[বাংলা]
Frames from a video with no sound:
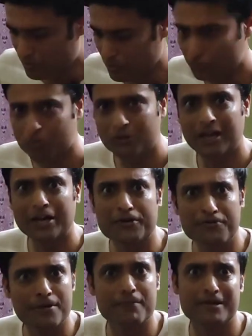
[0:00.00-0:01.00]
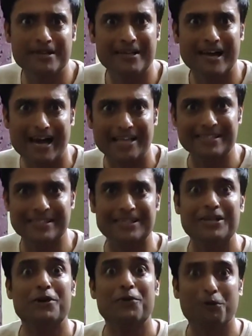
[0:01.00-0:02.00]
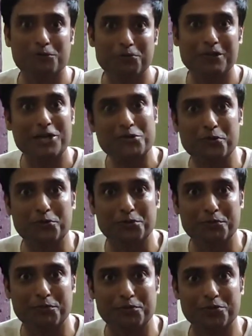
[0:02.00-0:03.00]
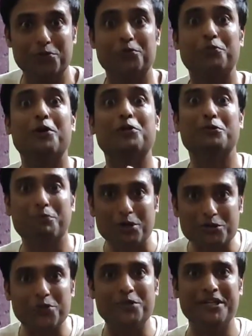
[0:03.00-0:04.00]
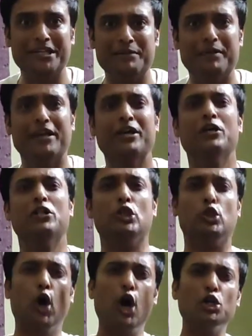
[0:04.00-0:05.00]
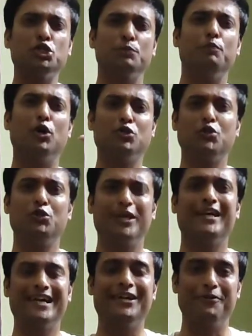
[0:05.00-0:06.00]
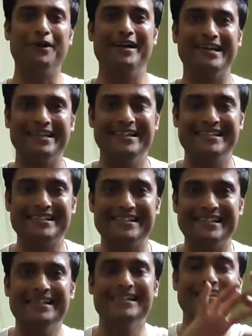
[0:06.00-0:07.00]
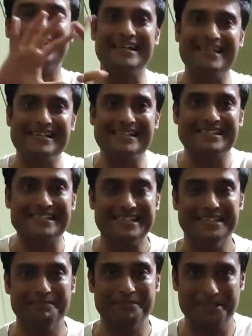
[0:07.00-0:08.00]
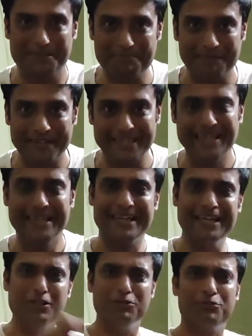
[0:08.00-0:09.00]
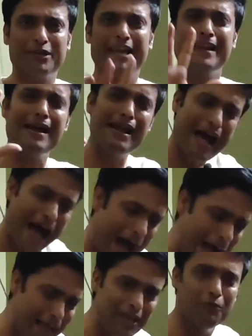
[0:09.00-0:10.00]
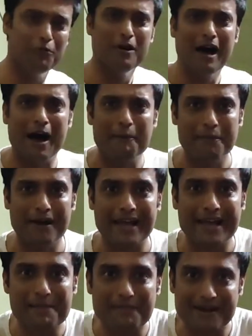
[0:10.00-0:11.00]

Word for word: কতটা ডিউরেবিলিটি আছে কতটা শক্তপোক্ত কত বছর টিকবে দশ বছর এখানে ওয়ারেন্টি দিচ্ছে দ্য স্লিপ কোম্পানি কিন্তু কেনার আগেও আপনারা এই